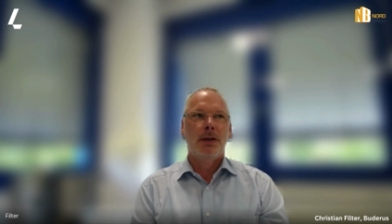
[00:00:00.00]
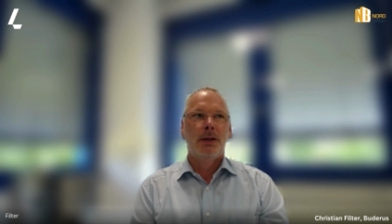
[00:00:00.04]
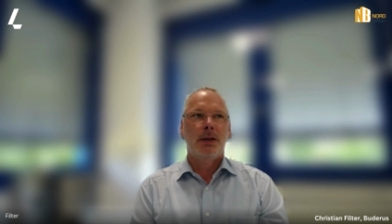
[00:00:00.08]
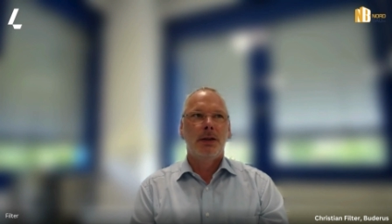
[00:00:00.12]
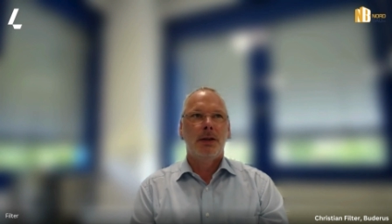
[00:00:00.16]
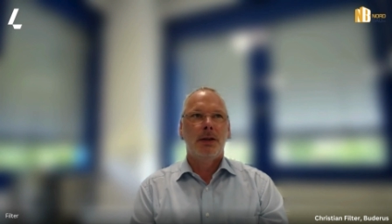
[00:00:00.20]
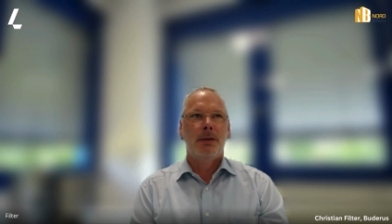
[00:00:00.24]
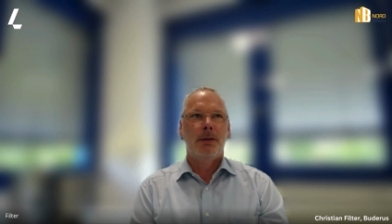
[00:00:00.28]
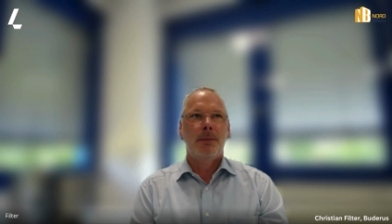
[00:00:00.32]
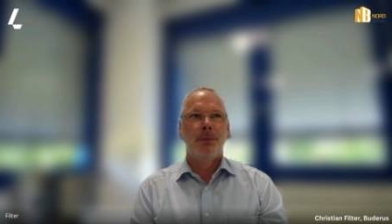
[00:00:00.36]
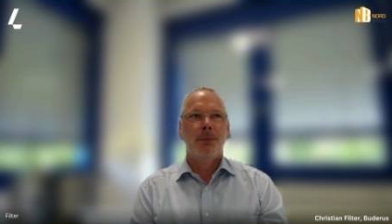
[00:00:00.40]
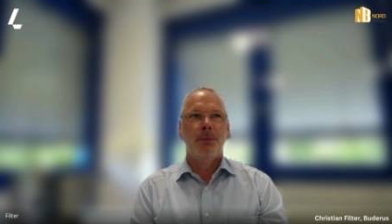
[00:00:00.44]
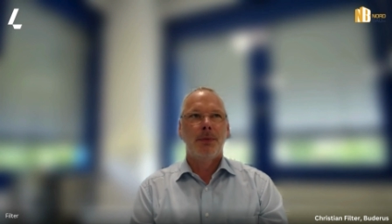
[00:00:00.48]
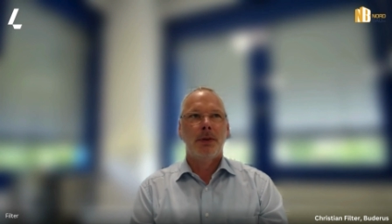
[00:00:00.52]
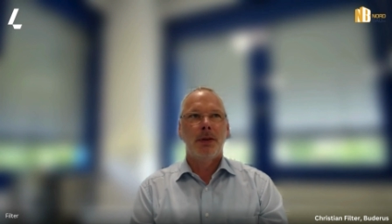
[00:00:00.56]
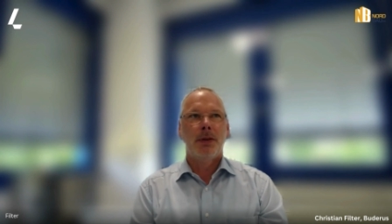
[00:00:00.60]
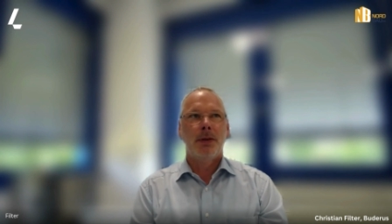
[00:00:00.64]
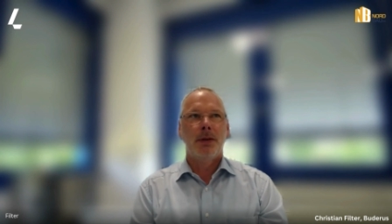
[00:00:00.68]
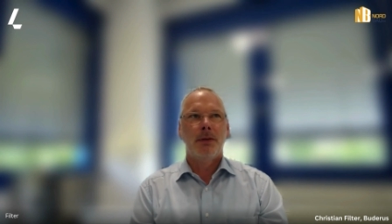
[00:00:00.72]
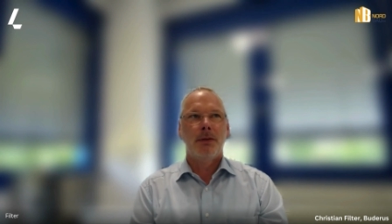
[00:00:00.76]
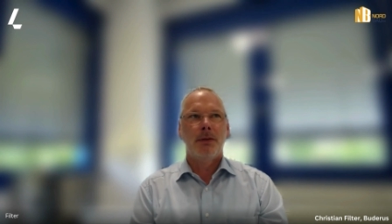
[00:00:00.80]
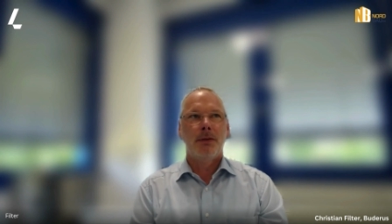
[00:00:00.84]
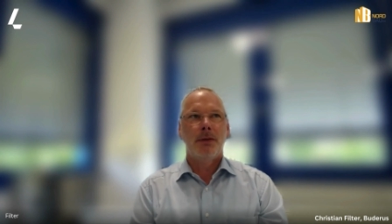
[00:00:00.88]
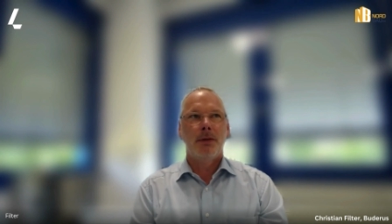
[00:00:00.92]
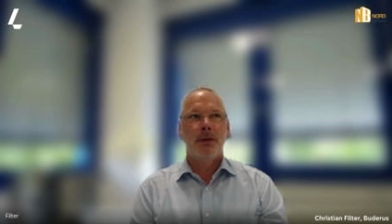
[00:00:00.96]
Ähm,
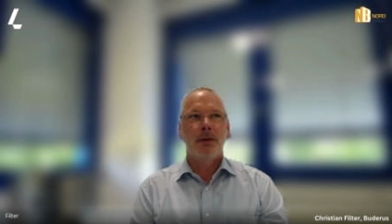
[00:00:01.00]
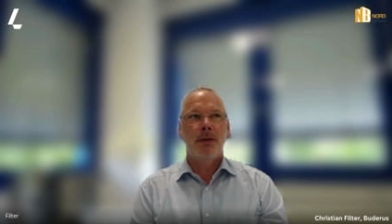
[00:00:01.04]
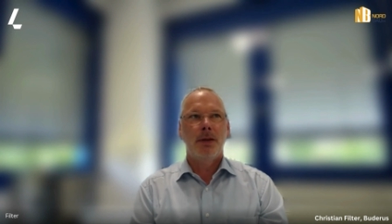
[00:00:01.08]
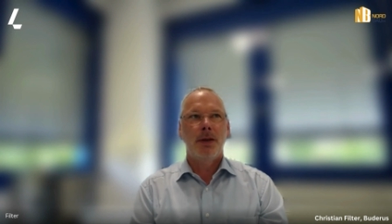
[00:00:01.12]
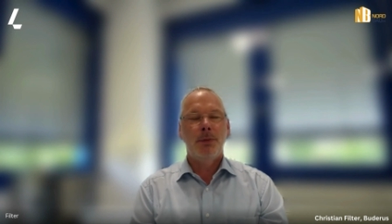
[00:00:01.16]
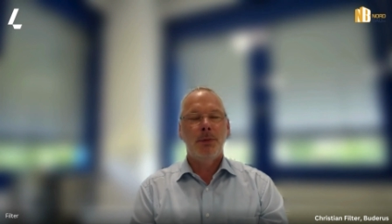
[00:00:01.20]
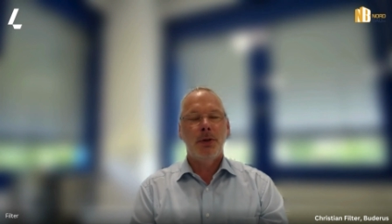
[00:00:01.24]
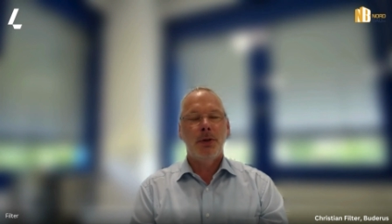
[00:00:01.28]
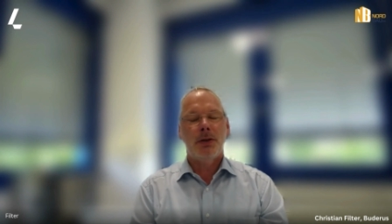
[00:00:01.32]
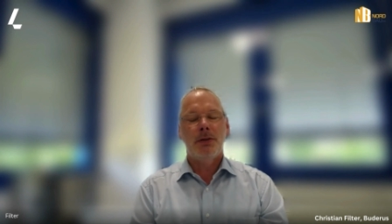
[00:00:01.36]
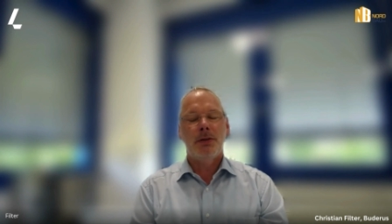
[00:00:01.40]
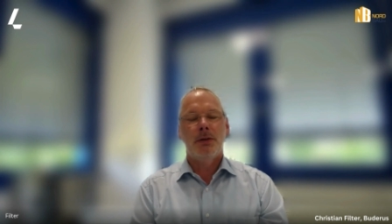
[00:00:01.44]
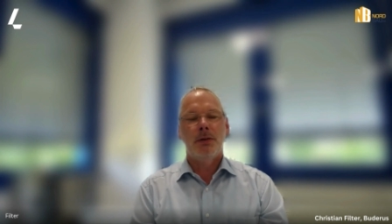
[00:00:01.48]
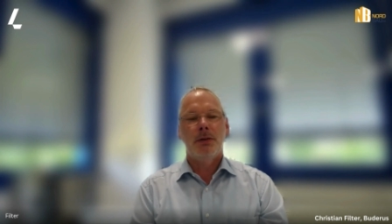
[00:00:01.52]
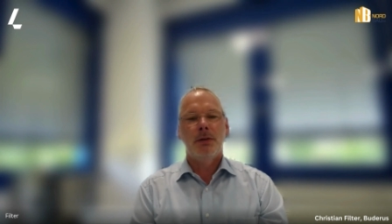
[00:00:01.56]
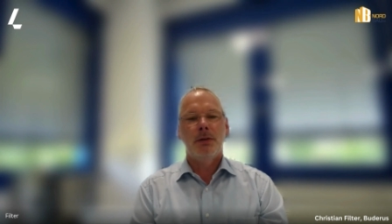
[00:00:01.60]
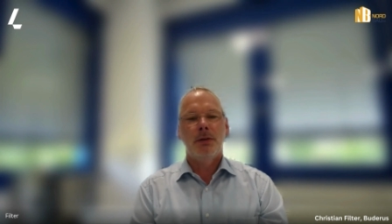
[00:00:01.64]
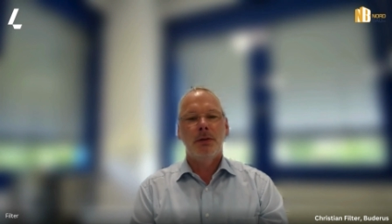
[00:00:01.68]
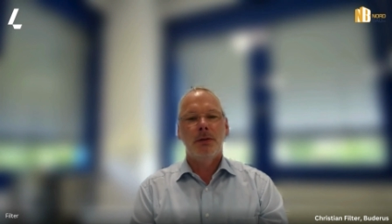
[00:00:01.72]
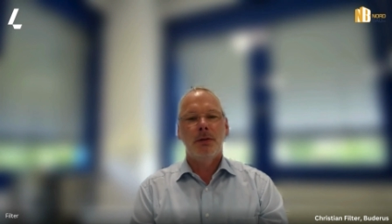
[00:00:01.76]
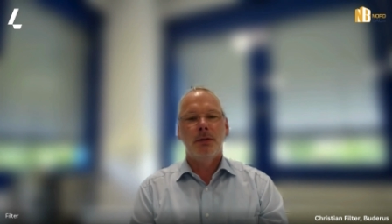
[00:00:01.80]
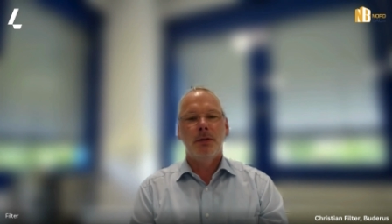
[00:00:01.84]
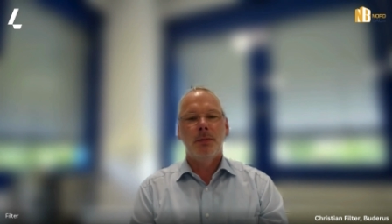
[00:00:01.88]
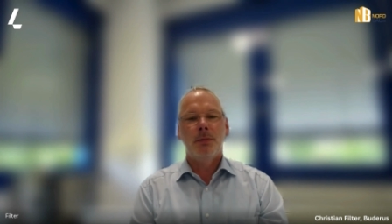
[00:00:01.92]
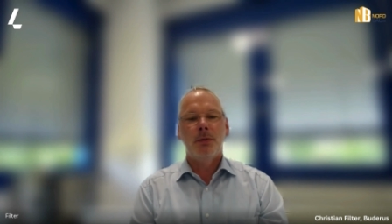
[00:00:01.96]
neben, der,
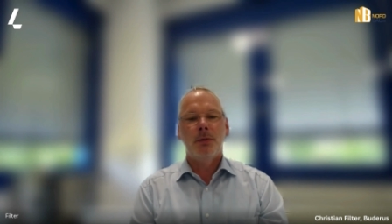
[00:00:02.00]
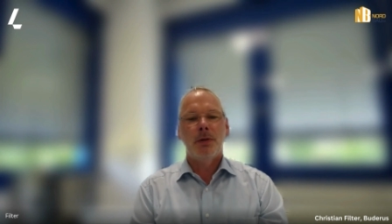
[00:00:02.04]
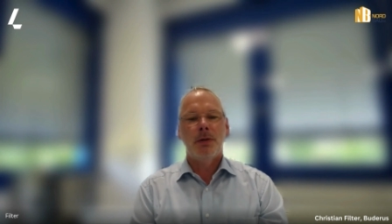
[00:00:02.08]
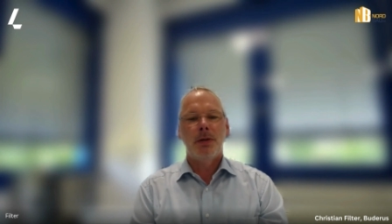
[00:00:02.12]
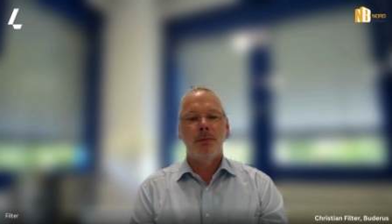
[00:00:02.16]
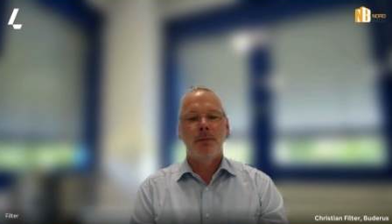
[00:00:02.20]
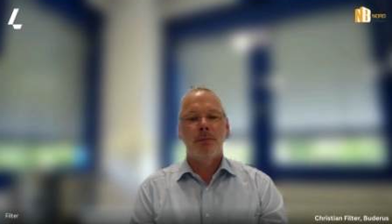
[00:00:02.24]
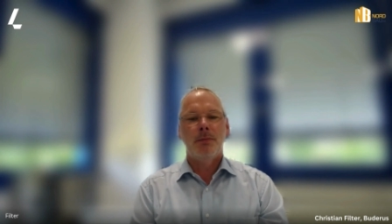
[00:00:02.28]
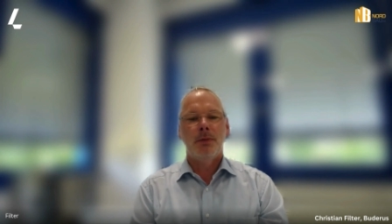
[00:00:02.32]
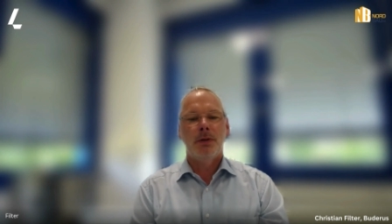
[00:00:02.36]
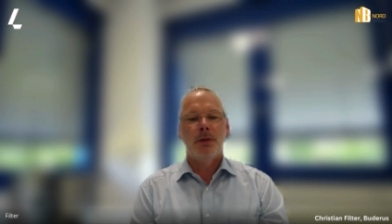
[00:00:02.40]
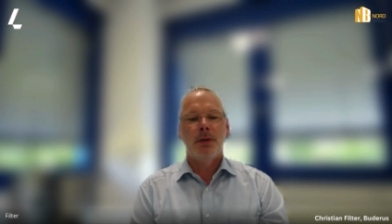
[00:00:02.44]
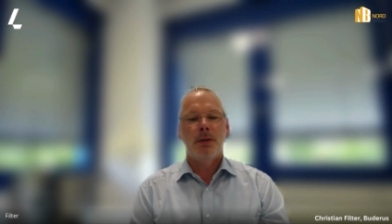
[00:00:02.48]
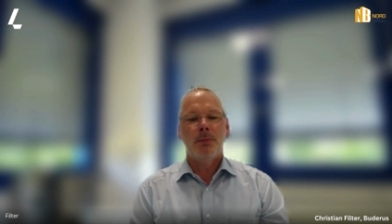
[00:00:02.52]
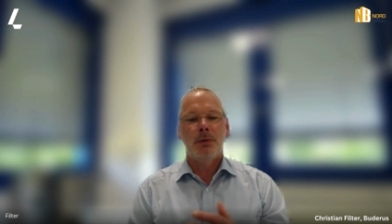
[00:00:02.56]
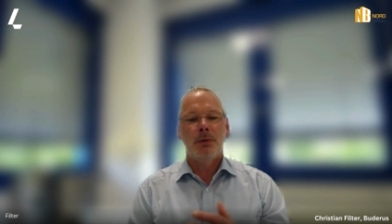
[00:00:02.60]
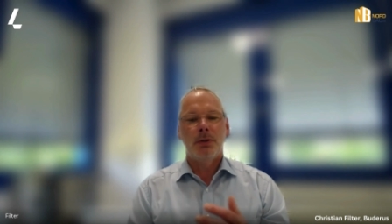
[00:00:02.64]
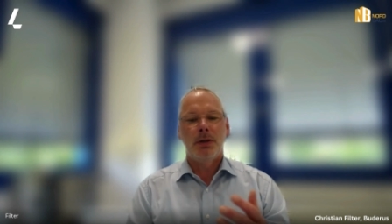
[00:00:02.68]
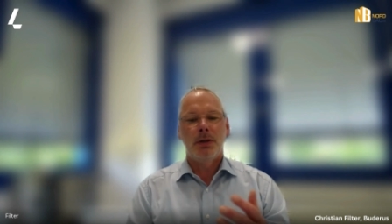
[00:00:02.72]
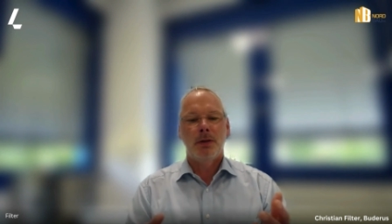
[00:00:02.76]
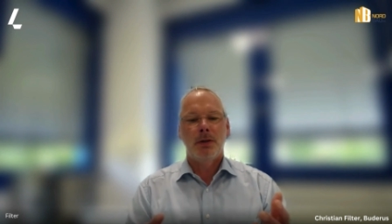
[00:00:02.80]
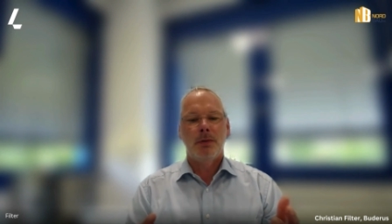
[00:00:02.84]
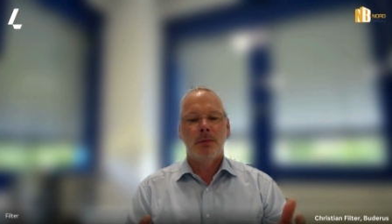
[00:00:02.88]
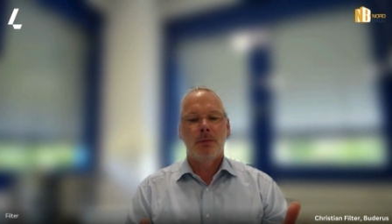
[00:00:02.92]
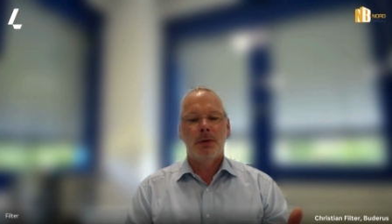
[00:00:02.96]
dem, dem, neben
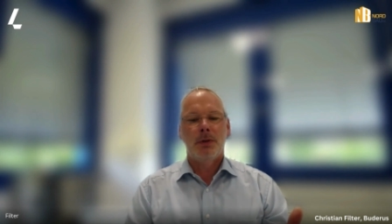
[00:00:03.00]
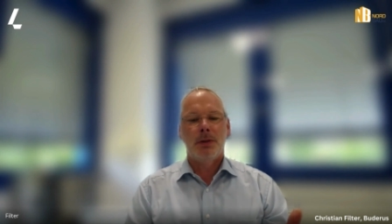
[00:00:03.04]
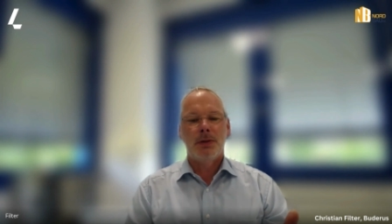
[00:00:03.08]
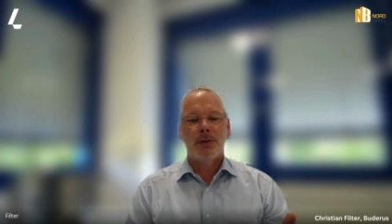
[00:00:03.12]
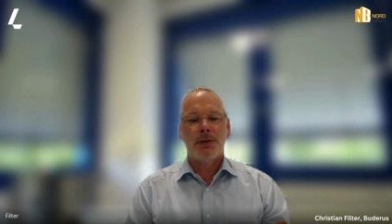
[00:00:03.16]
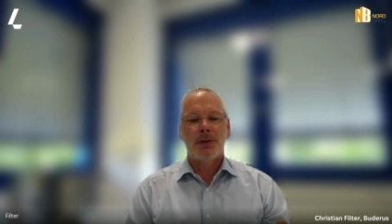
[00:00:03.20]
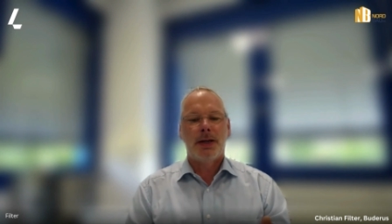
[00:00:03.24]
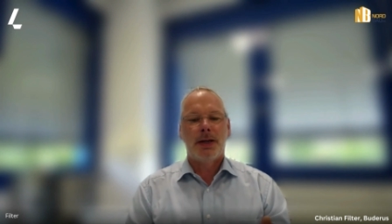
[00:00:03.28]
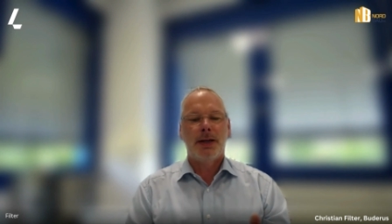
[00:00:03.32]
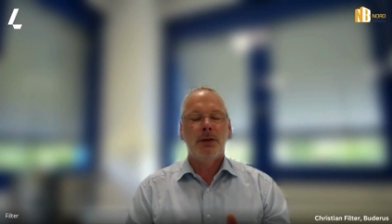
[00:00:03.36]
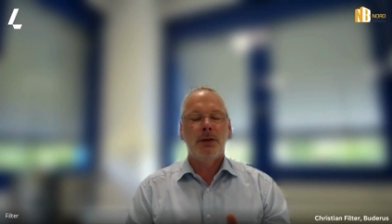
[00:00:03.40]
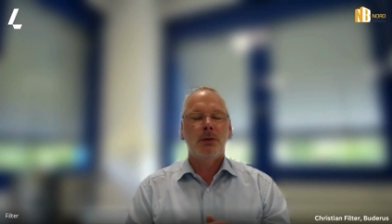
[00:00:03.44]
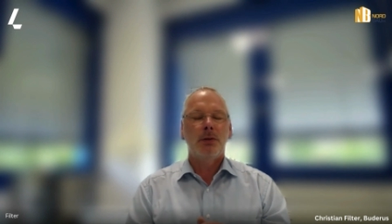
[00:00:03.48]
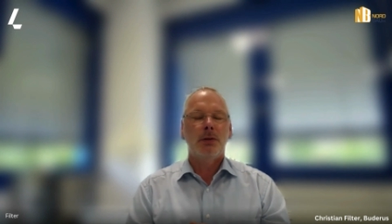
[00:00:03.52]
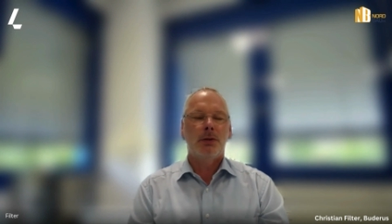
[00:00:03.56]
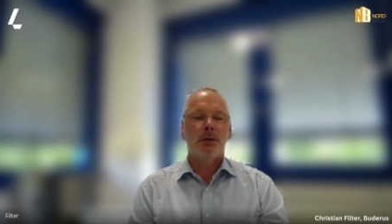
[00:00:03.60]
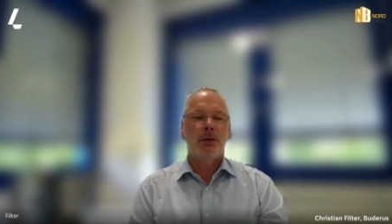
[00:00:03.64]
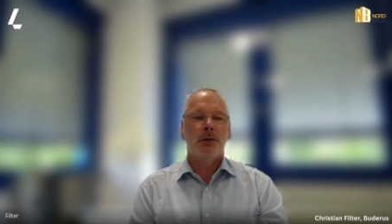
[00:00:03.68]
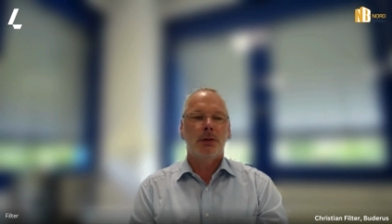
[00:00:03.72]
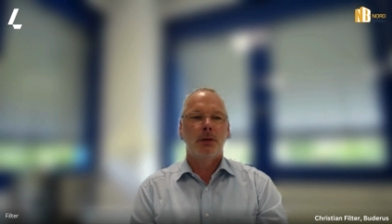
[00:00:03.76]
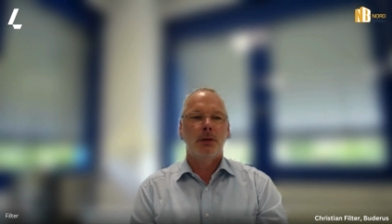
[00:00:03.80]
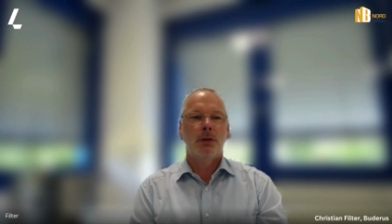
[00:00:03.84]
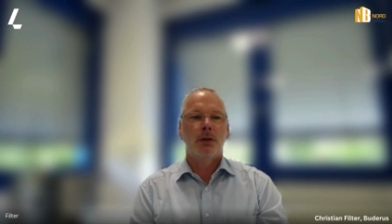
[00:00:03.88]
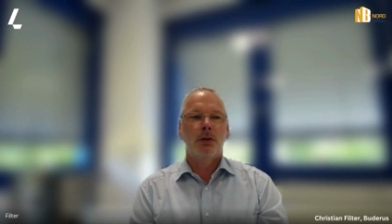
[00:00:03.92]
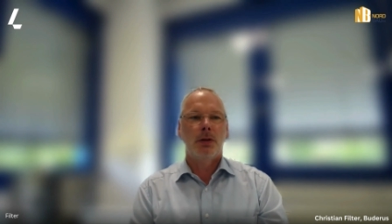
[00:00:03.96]
der Design und
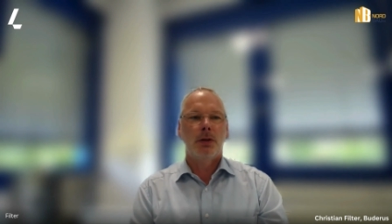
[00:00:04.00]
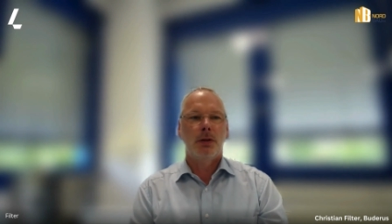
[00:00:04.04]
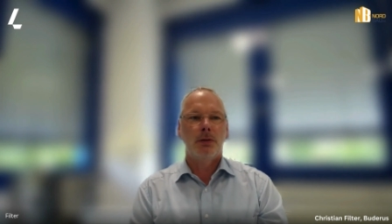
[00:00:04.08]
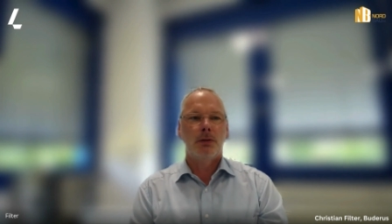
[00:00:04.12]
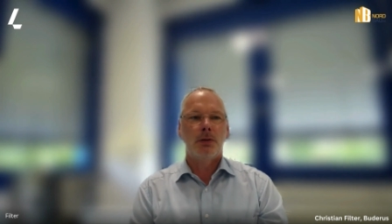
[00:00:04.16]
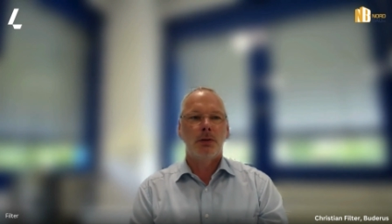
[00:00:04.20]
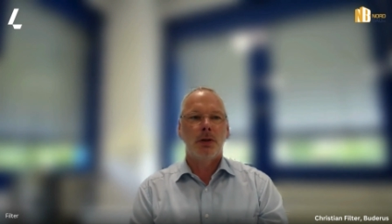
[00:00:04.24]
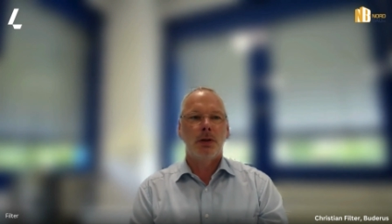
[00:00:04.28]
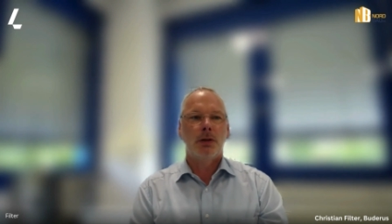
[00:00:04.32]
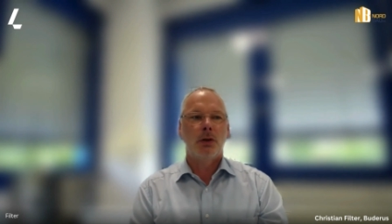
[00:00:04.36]
äh, der,